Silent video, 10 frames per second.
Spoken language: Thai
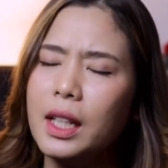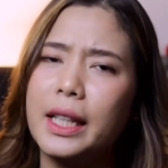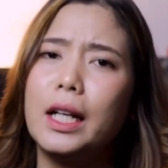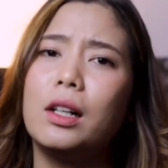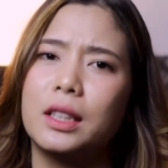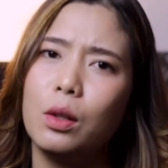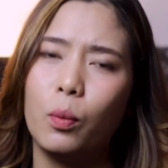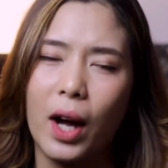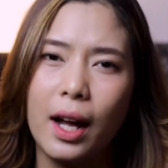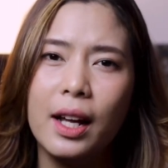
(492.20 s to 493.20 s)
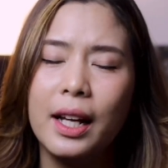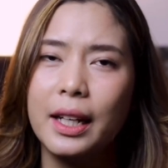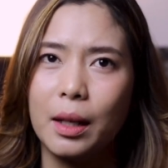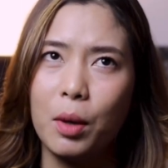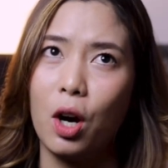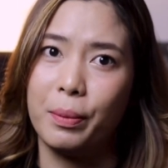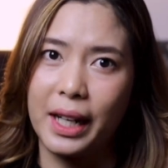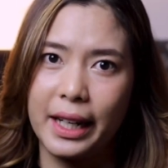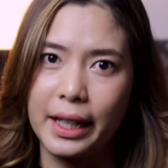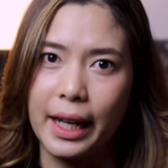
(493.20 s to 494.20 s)
ติ๊กขอสรุปว่าน้ำหอม
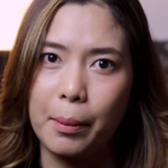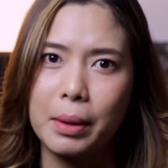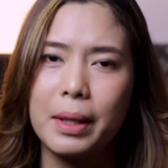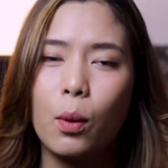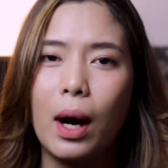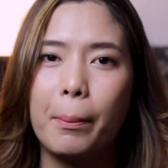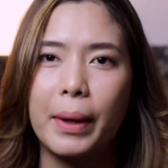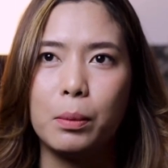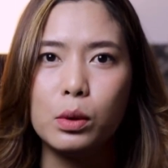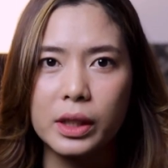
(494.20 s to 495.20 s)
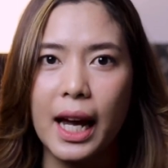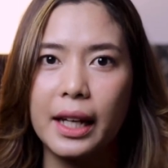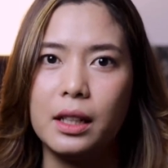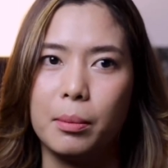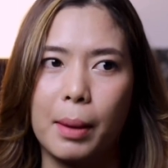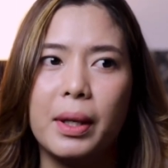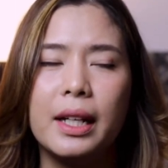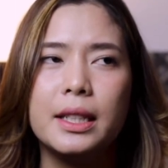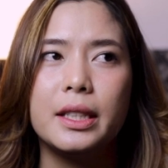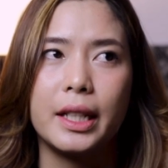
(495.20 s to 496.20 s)
กลิ่นเนี้ยมันมีความเป็นผู้ชายถึงแบบ
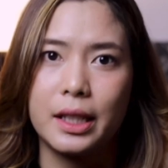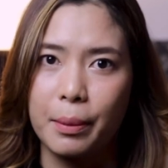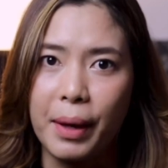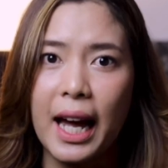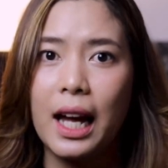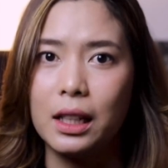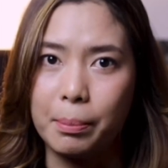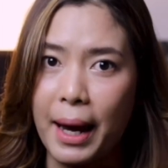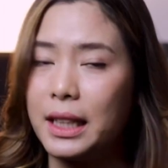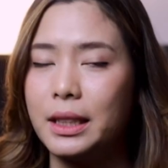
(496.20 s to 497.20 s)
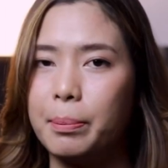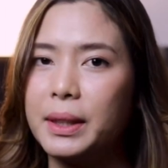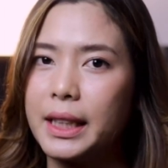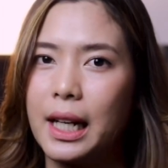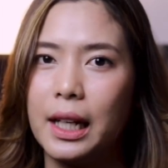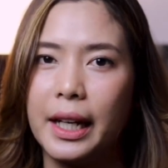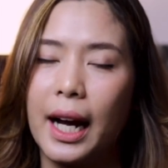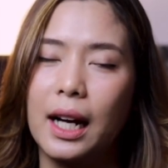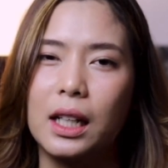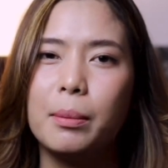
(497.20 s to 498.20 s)
เจ็ดสิบห้าหรือ แปดสิบเปอร์เซ็นต์ เลย
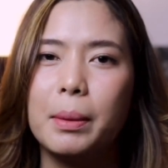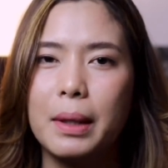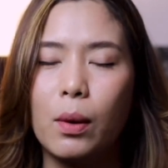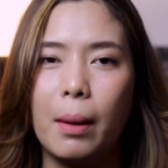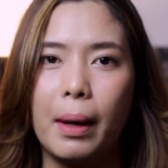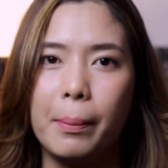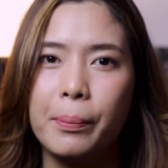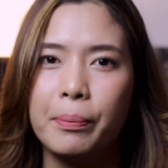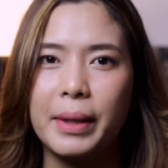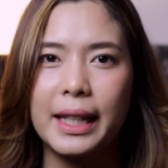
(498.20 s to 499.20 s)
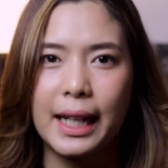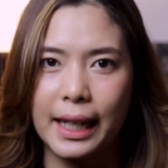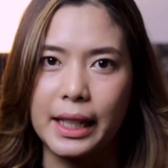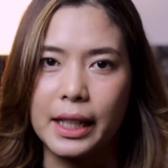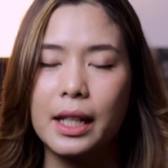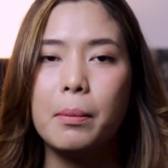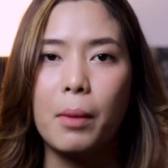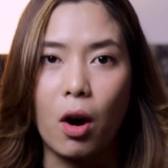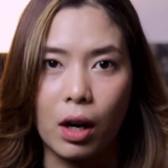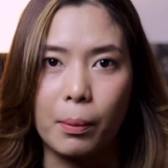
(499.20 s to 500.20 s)
นะคะคือมันมีความแบบเป็นกลิ่นที่
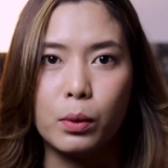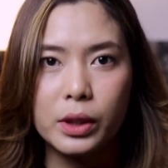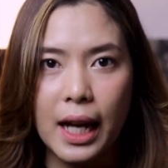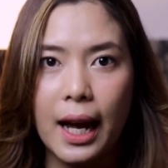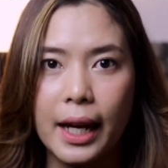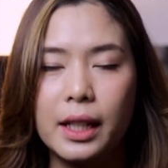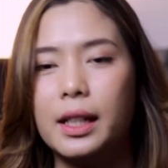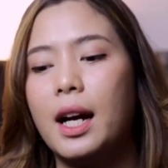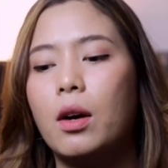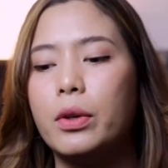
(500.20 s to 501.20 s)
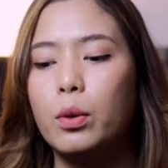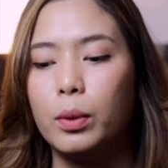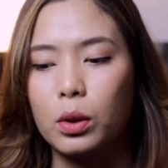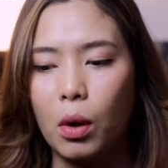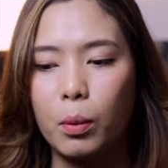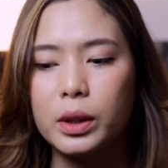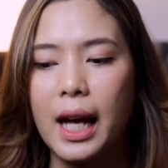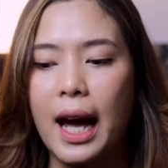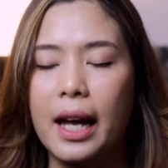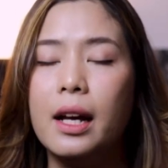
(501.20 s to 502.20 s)
เหมาะกับผู้ชายคือถ้าเขาอยู่บนตัวผู้
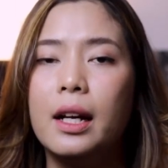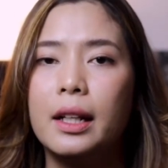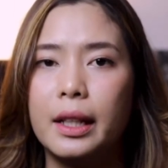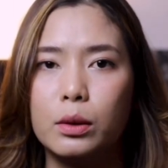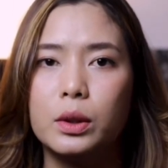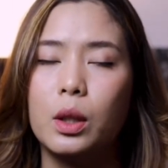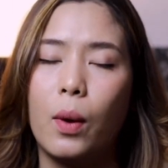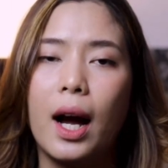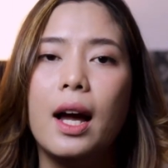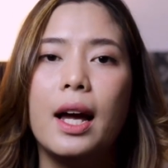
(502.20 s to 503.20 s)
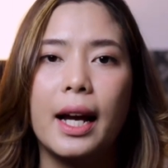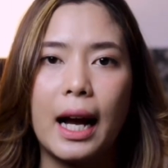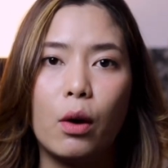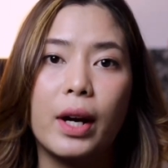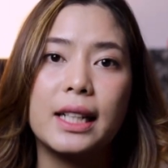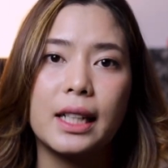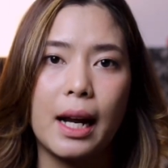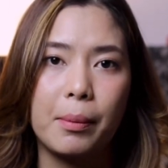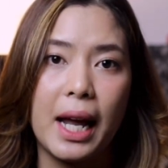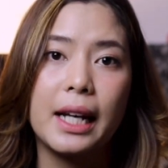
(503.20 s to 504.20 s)
ชายติ๊กรู้สึกว่าเขาน่าจะ
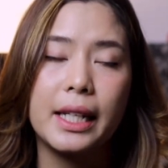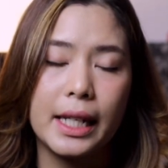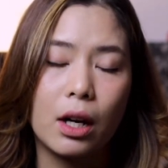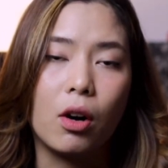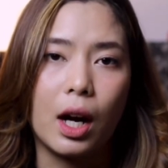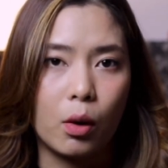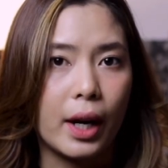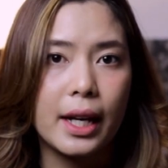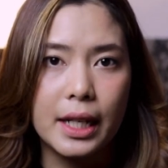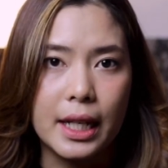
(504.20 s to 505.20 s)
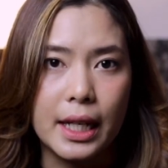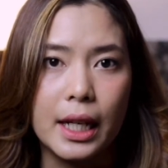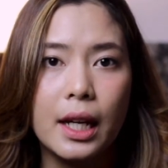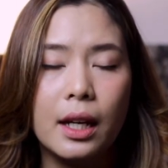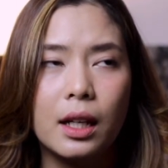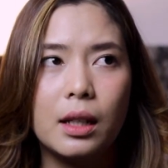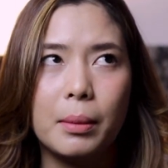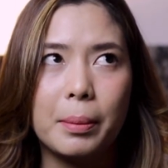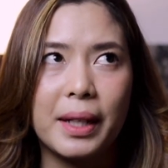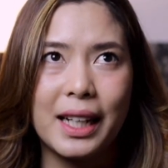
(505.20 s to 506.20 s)
ทำหน้าที่ของเขาได้ดีคื
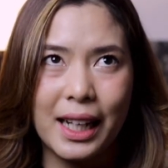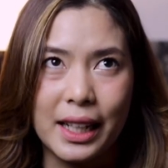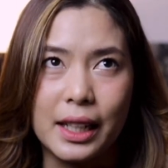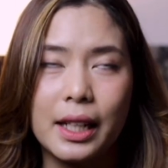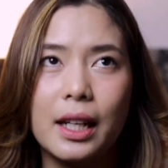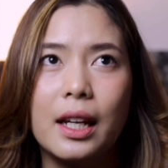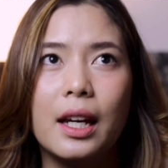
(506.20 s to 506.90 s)
อมันเป็นกลิ่นที่